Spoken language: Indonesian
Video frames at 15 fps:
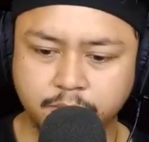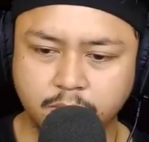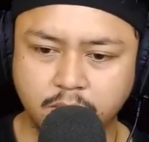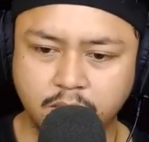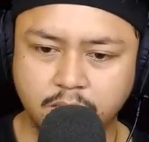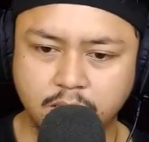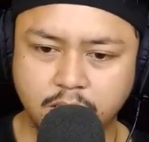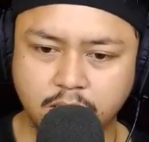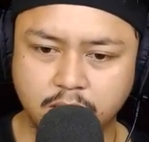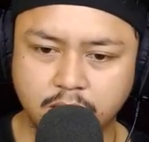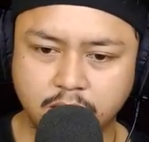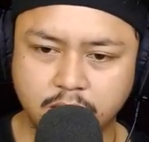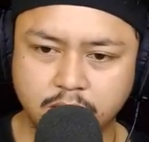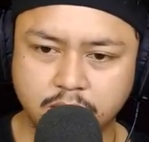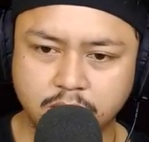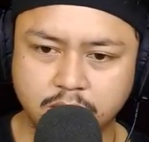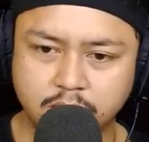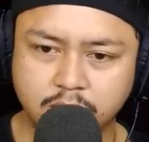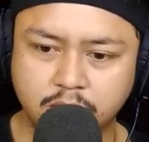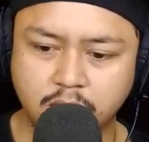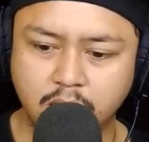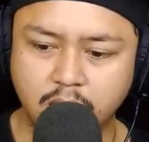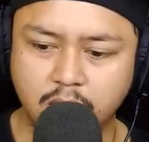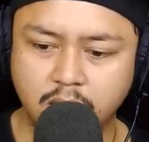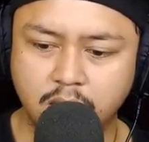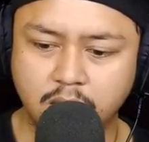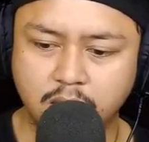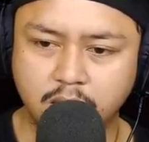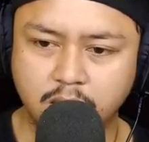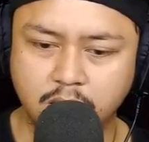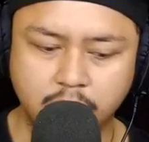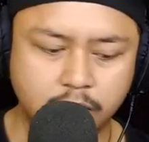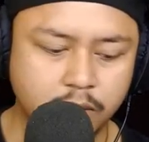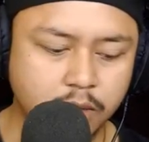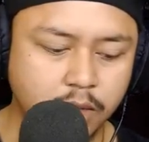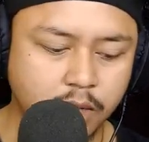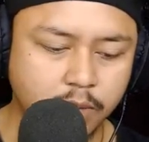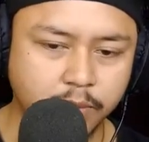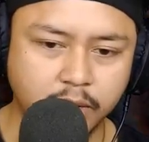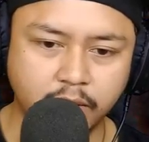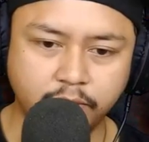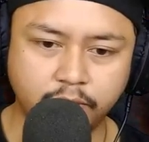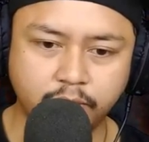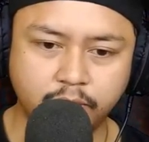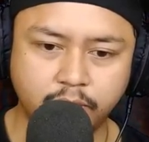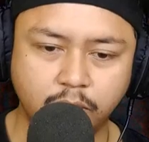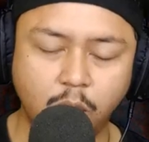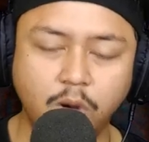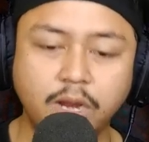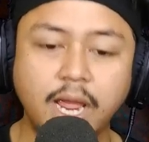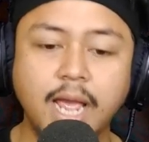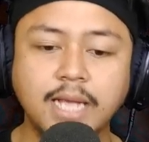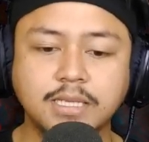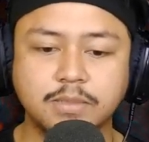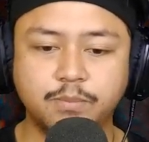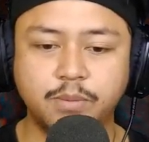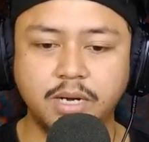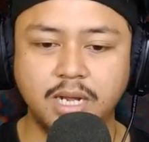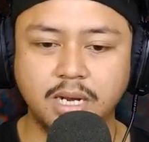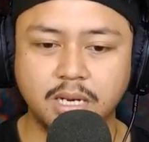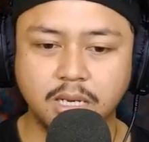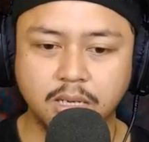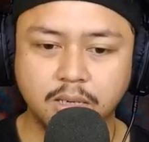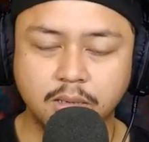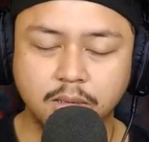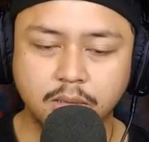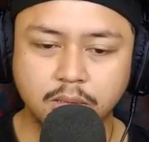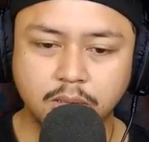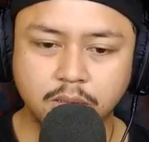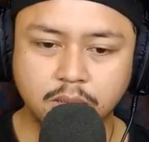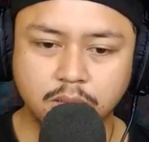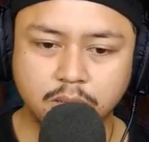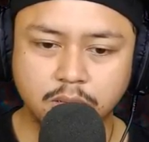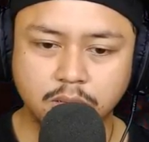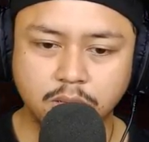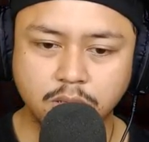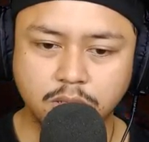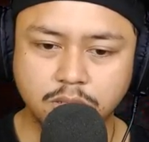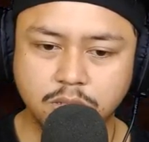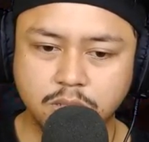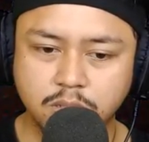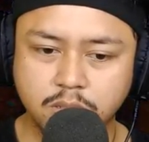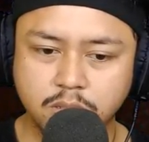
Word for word: mana tadi nah uh, apa F oh yes benar terus